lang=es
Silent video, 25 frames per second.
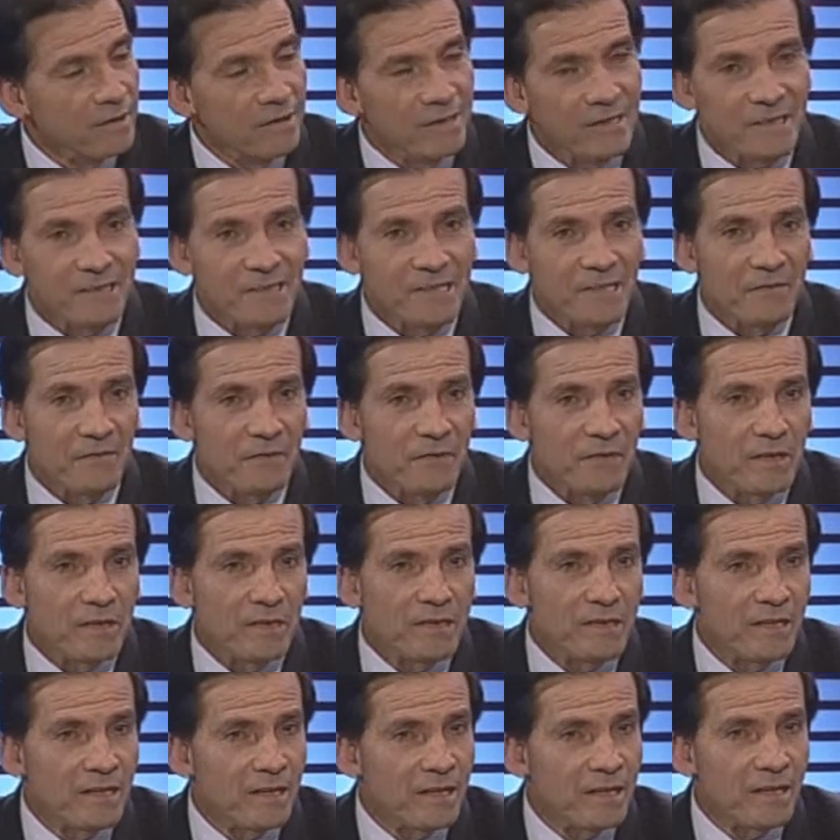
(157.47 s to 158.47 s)
que se
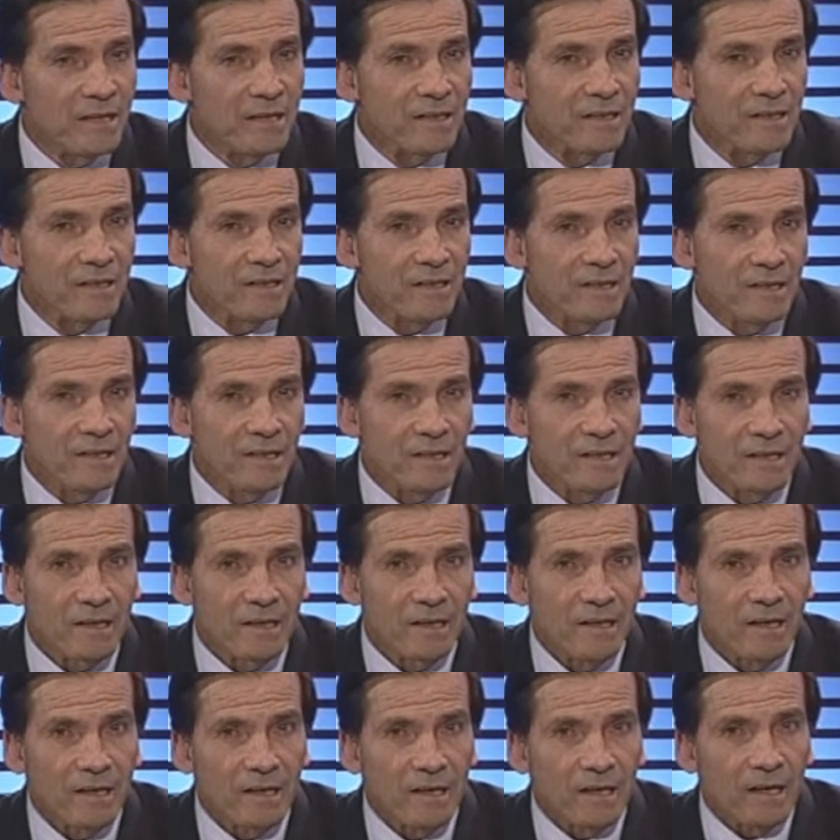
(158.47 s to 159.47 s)
enfrentan cada
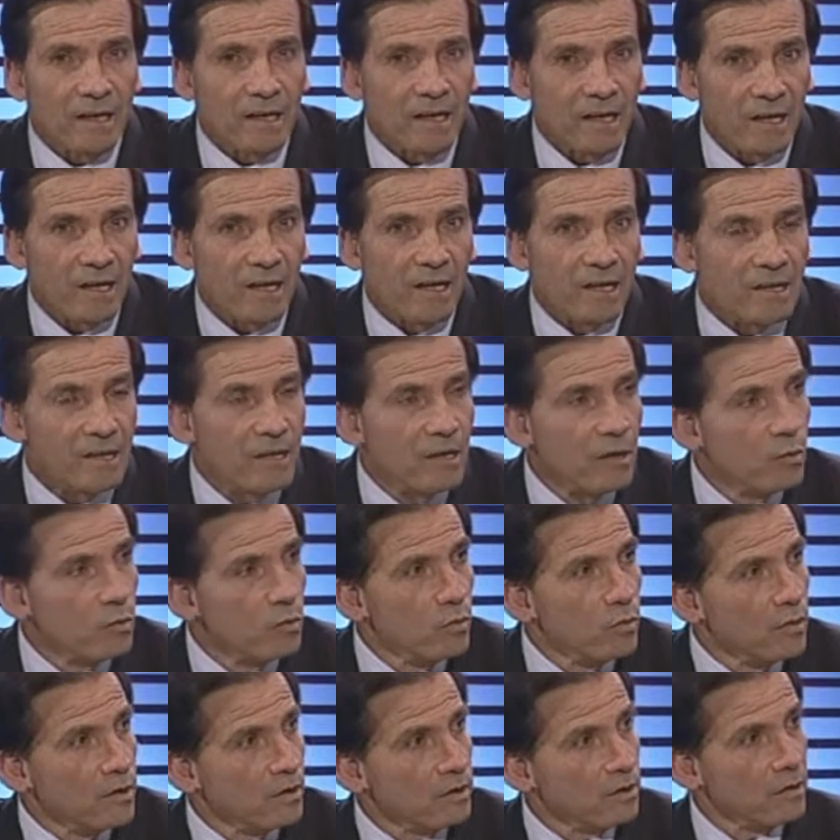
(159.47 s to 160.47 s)
día a cada
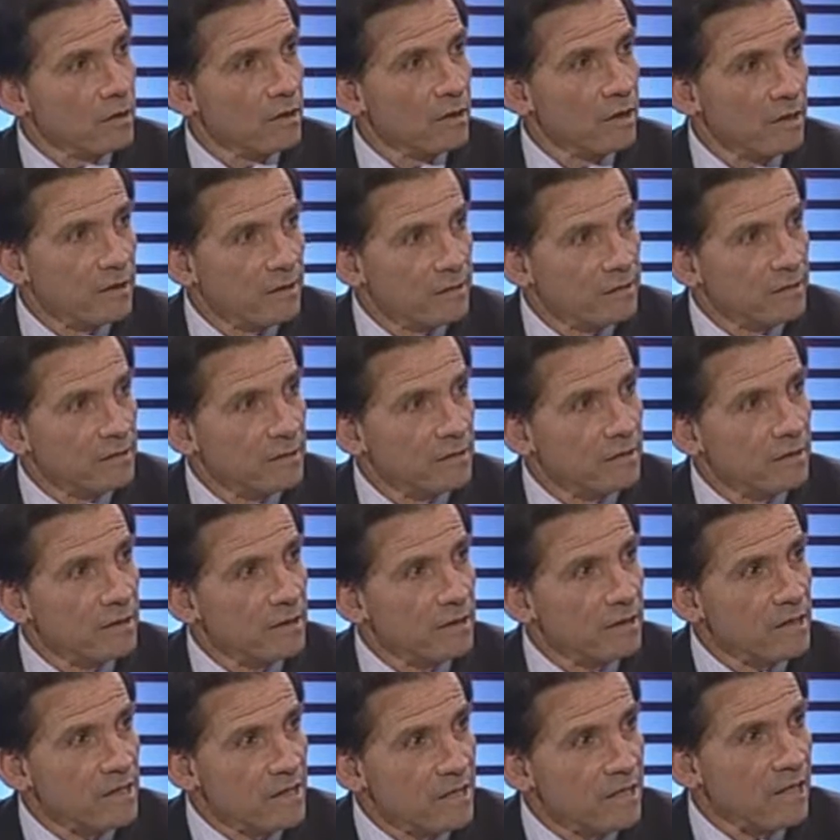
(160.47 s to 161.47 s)
una de las eh,
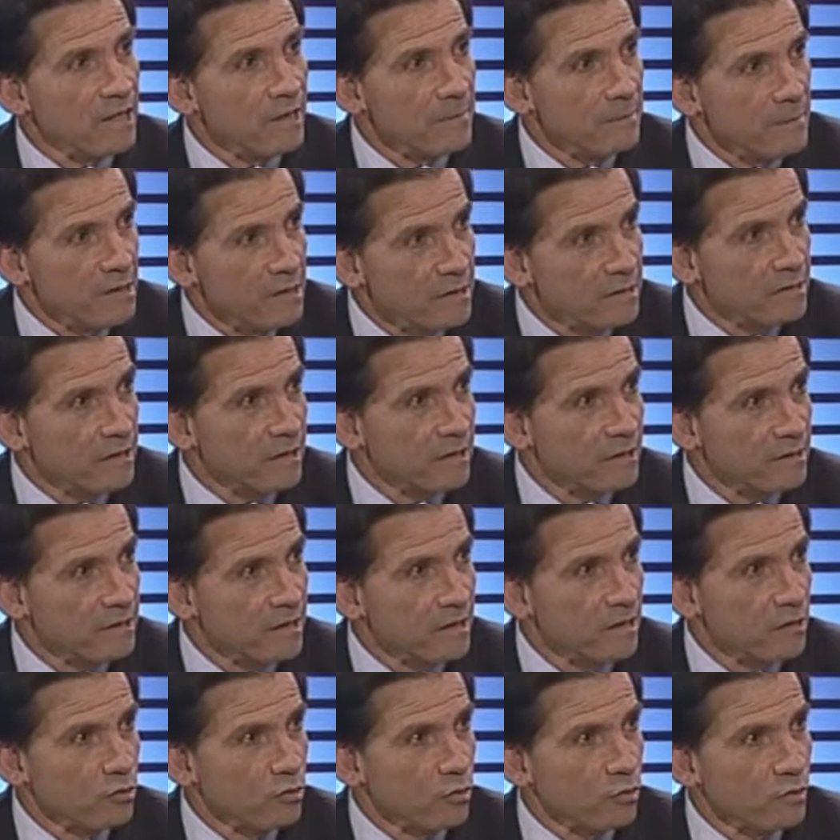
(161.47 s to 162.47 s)
inclemencias,
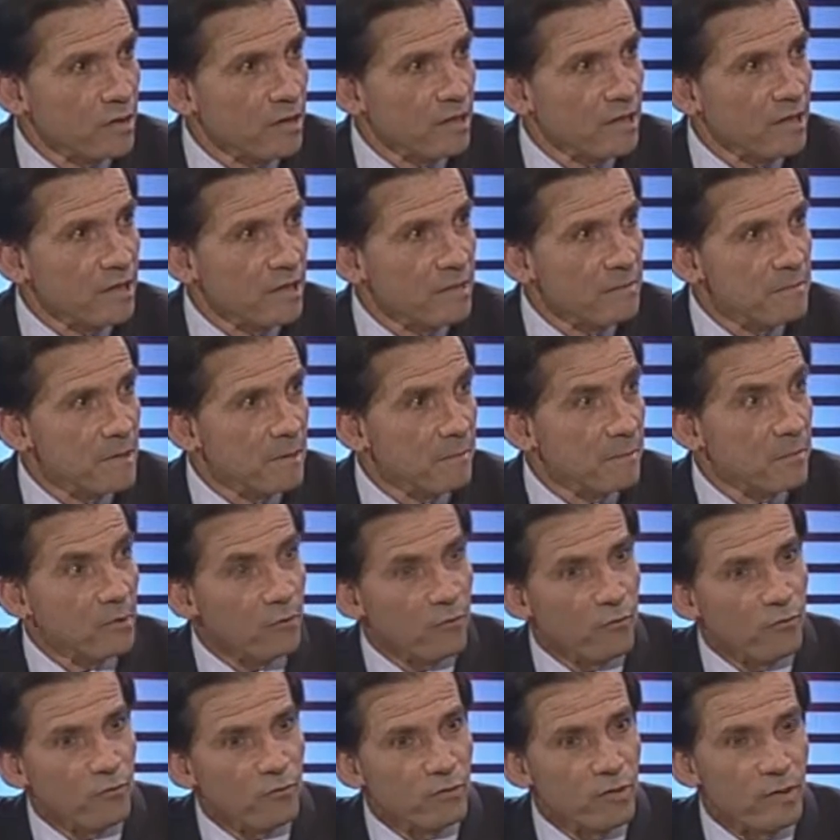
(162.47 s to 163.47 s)
tanto de clima,
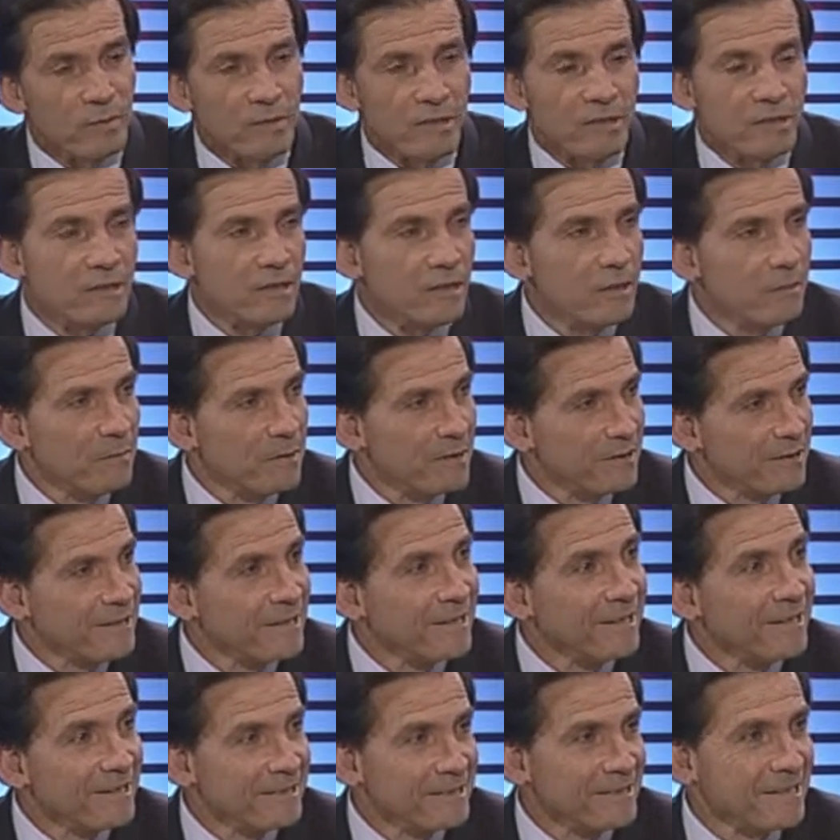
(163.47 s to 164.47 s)
pero
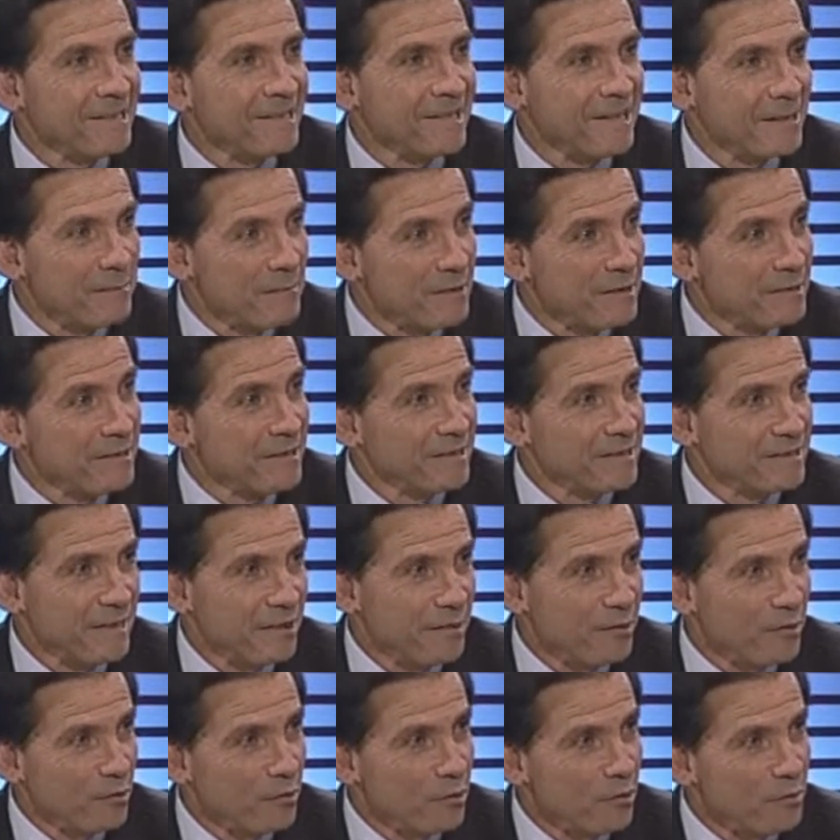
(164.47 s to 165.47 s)
fundamentalmente a las inclemencias
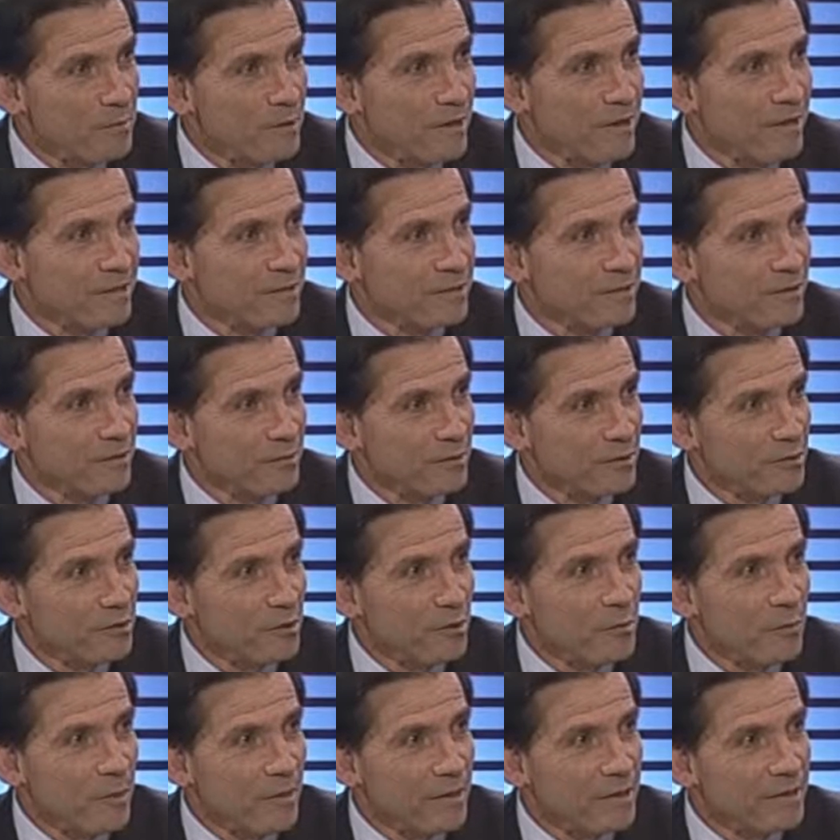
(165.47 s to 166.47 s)
económicas de
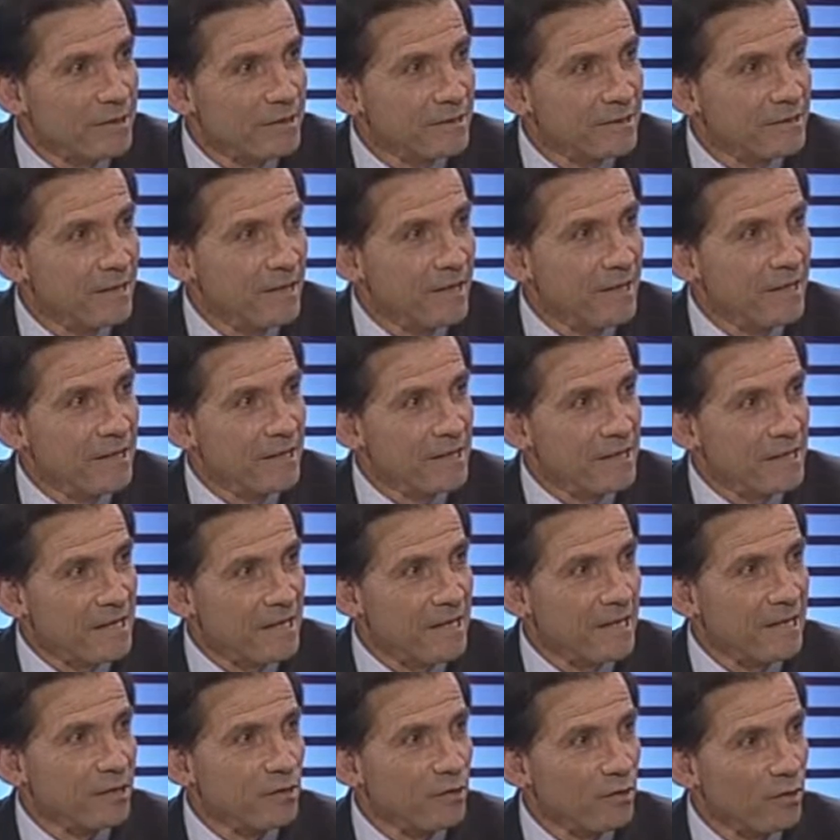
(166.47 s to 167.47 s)
nuestro país y
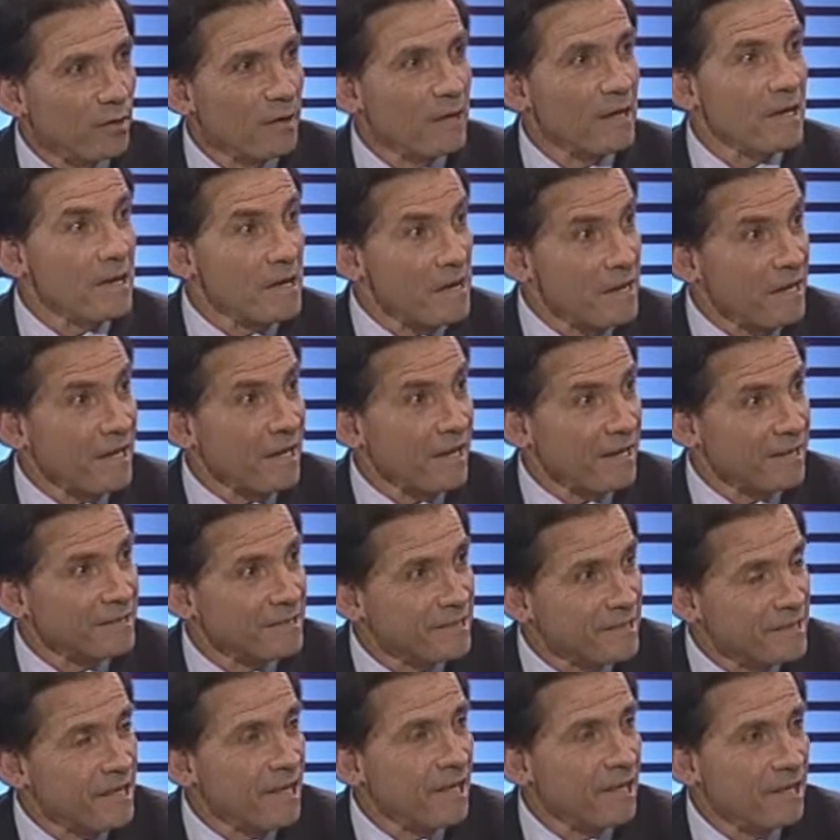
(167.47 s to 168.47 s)
que, no, y que
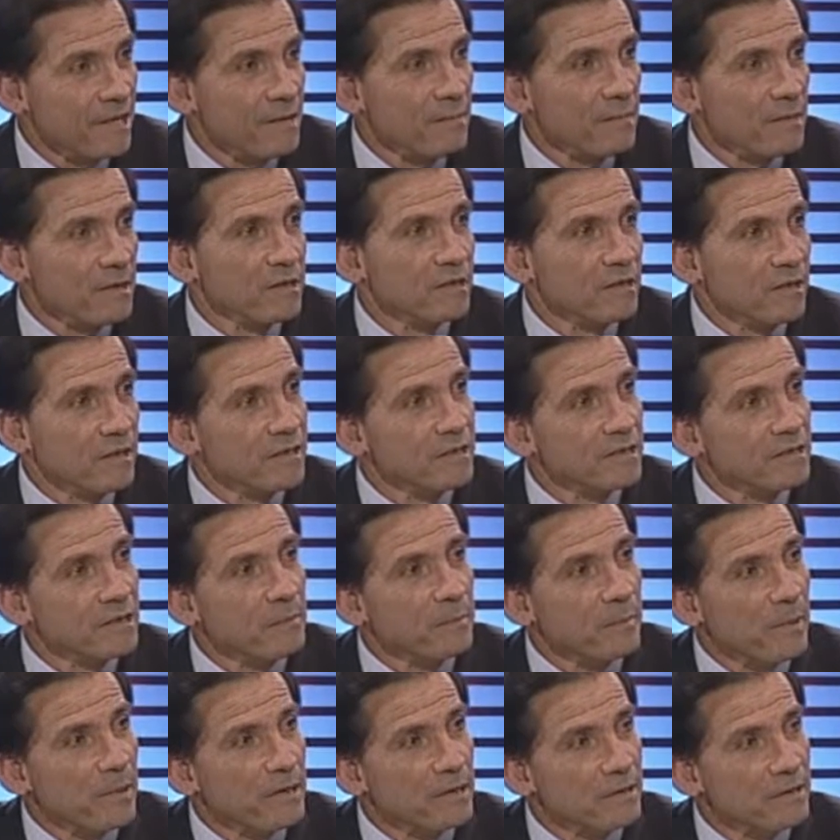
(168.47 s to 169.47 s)
así alimentan
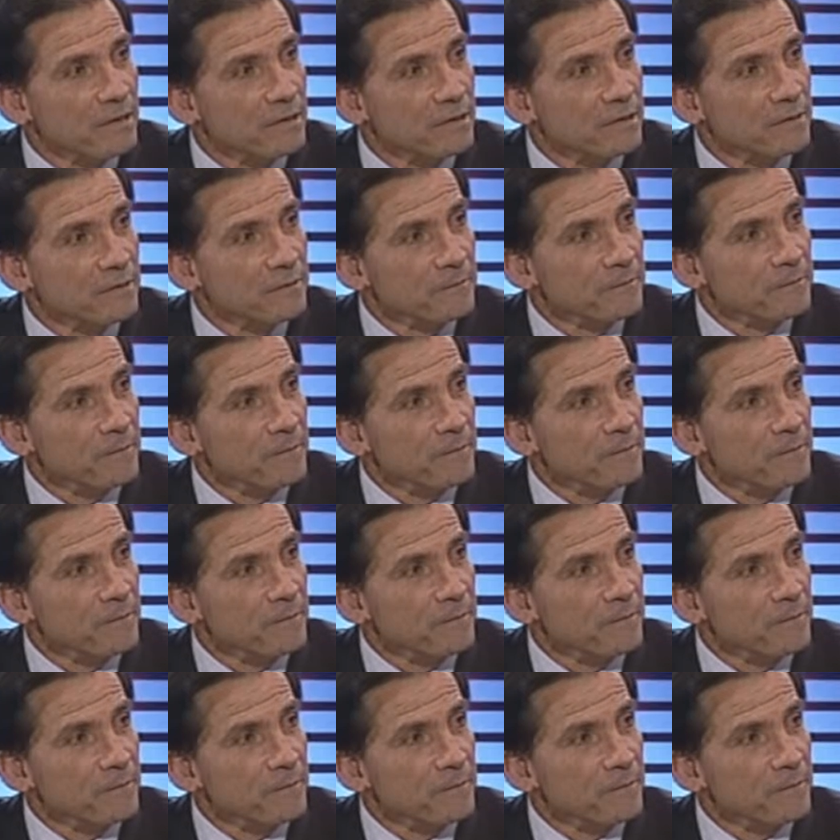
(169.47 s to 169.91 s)
este país.